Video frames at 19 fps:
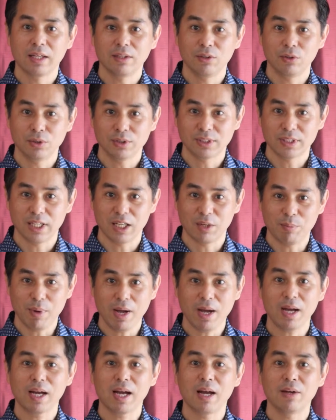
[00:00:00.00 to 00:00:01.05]
よろしけれ
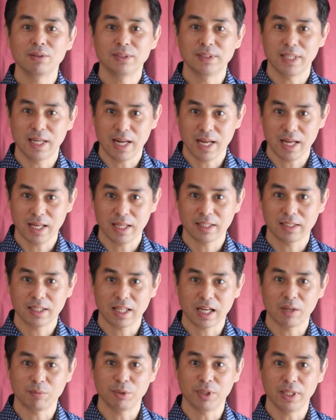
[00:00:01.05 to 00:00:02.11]
ばカウンセラー
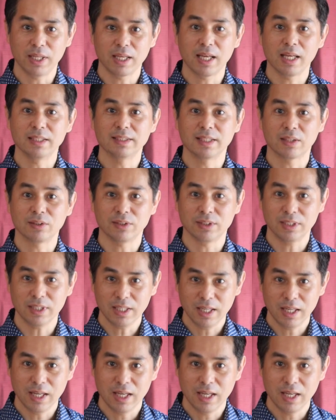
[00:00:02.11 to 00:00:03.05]
高森で検索し